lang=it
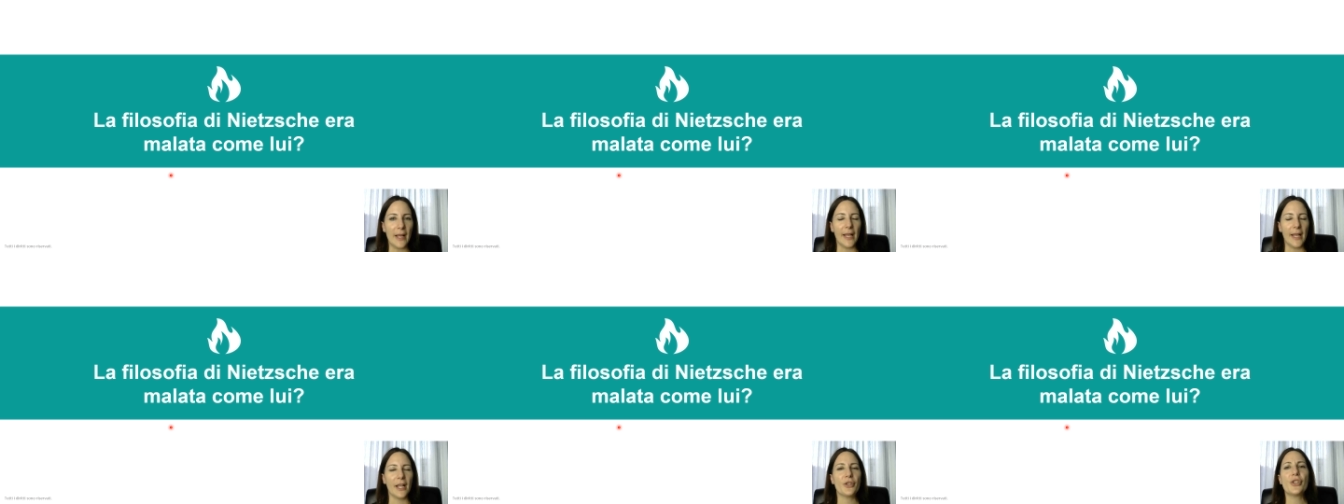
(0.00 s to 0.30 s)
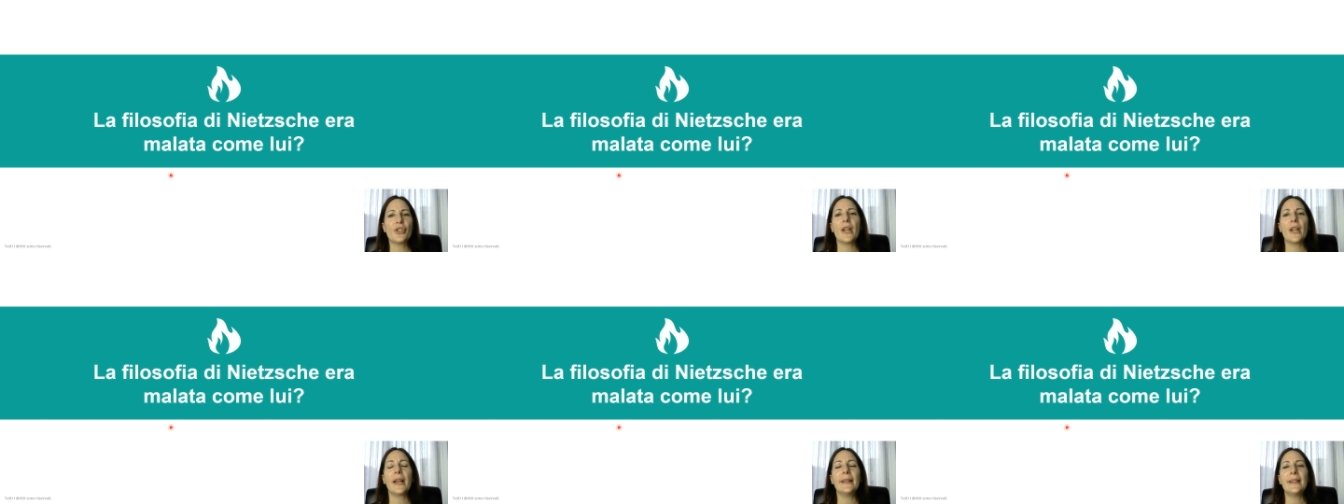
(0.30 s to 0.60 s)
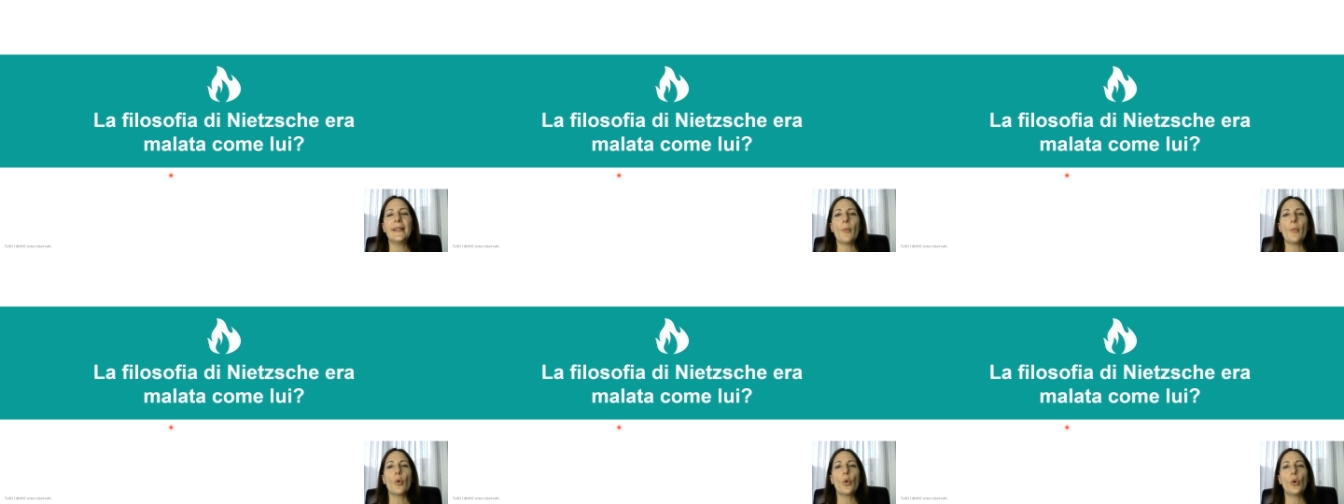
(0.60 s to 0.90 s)
e ci
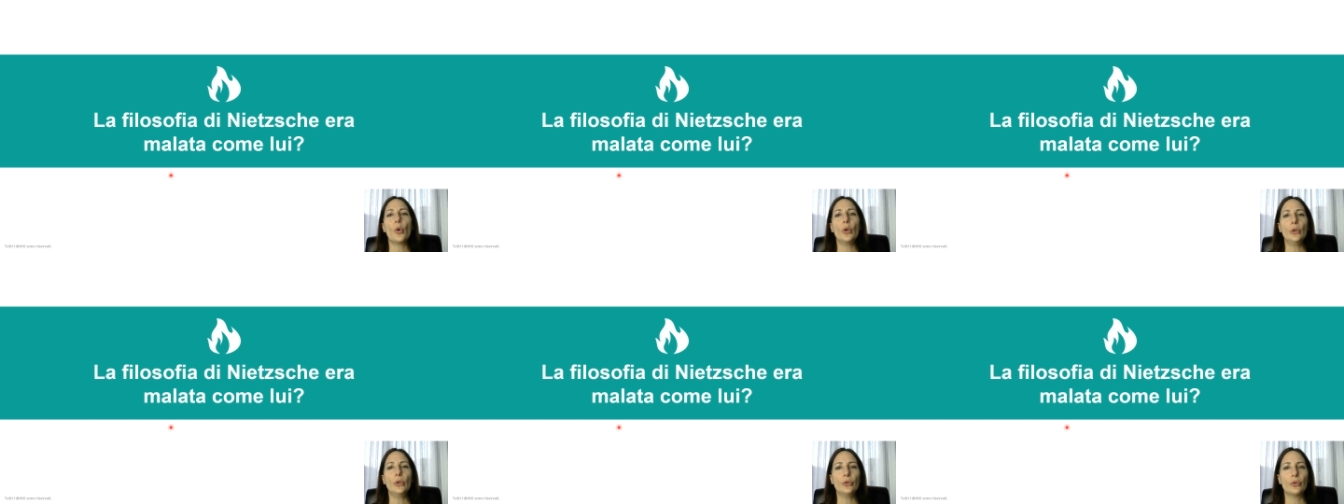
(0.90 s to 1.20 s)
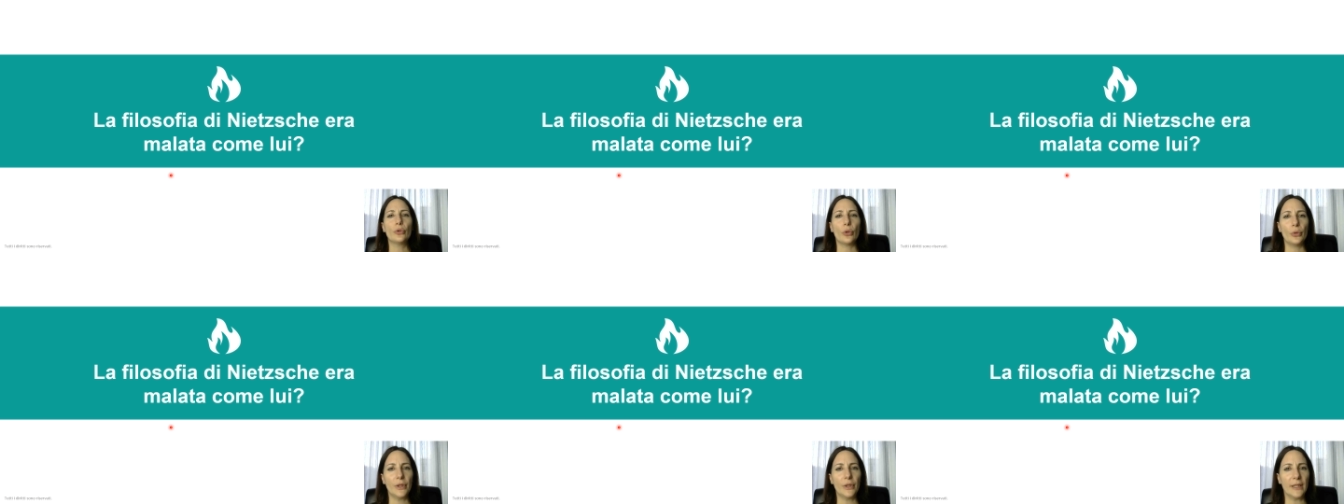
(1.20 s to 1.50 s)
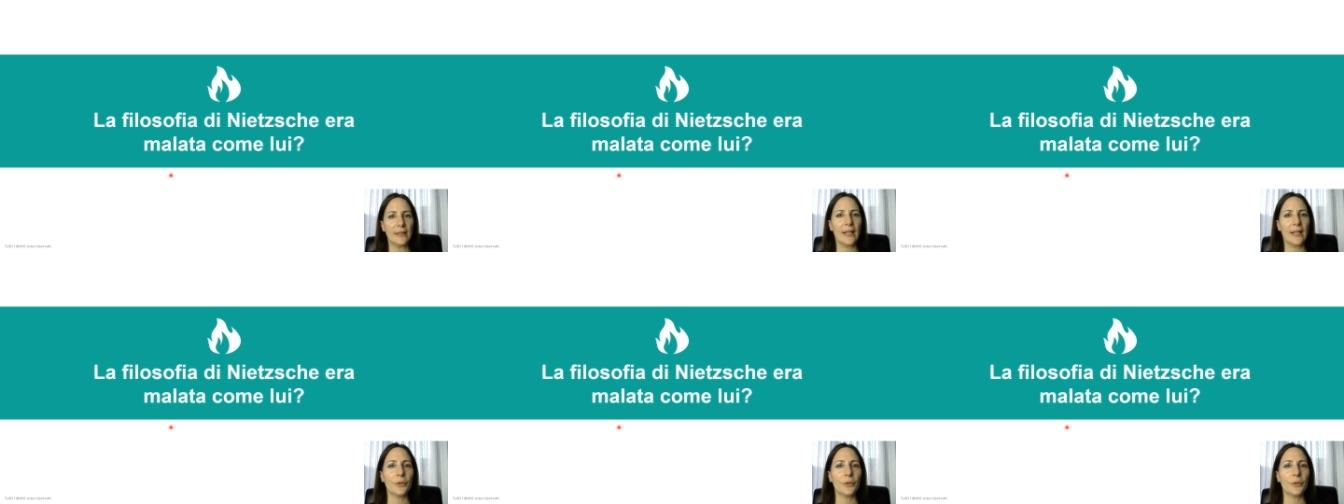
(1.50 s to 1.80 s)
rendiamo conto ogni
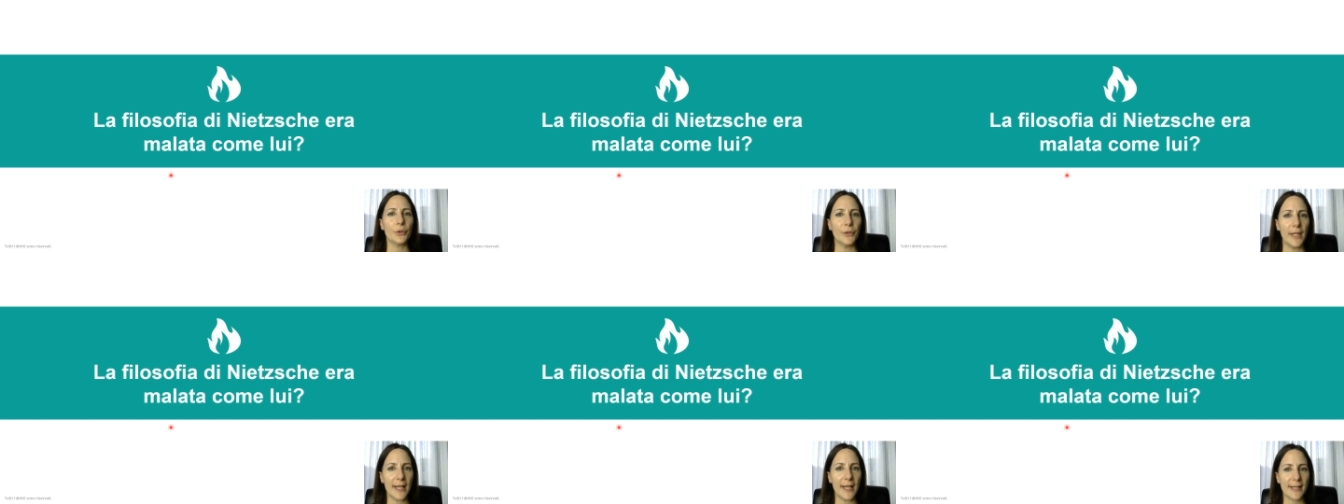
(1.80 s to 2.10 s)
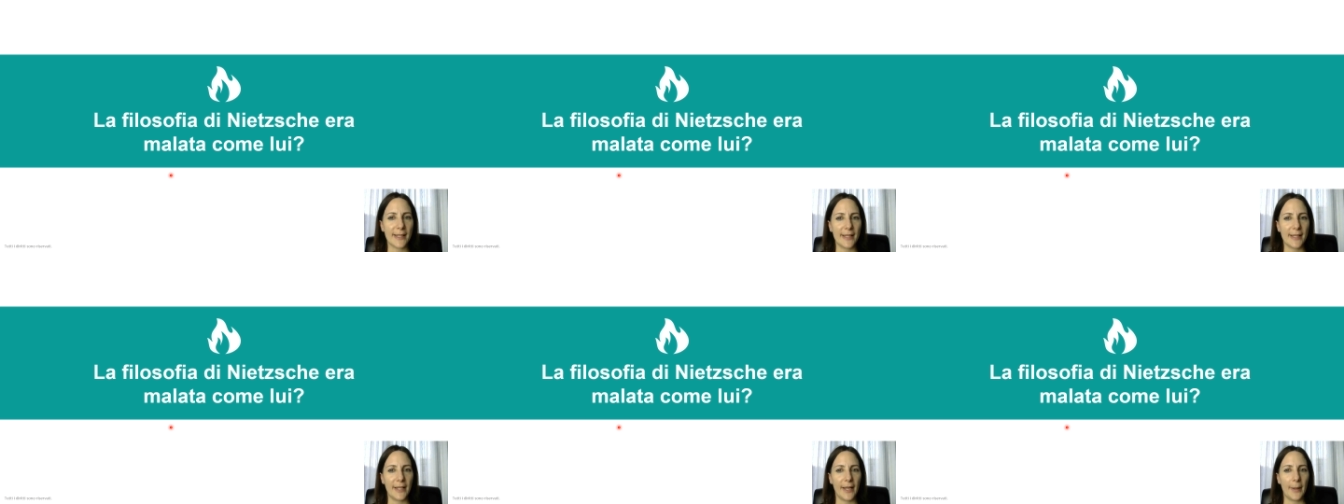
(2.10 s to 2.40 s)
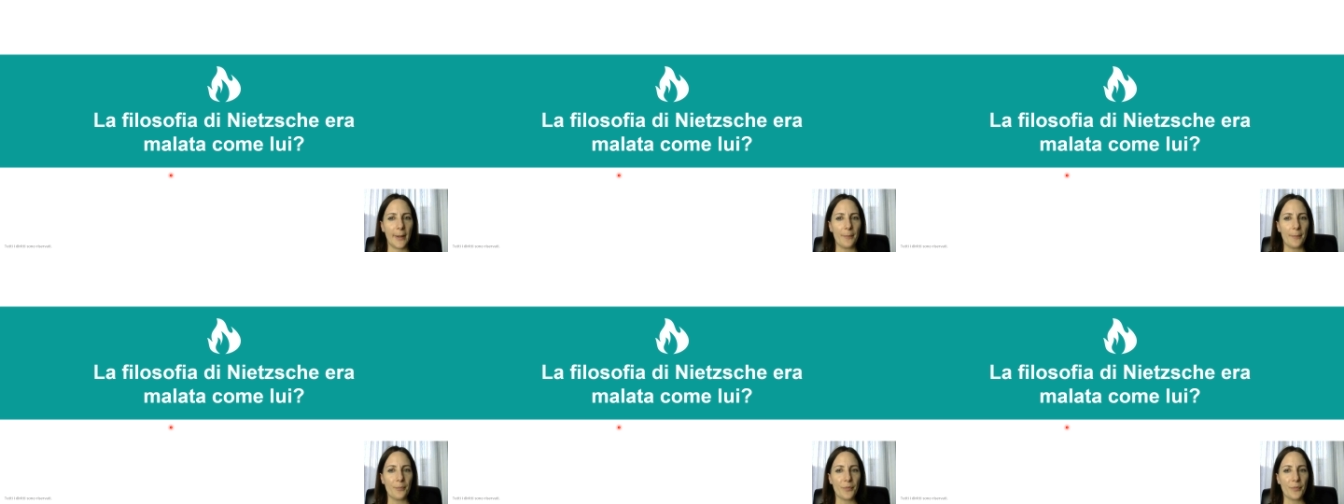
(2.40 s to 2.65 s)
tanto di essere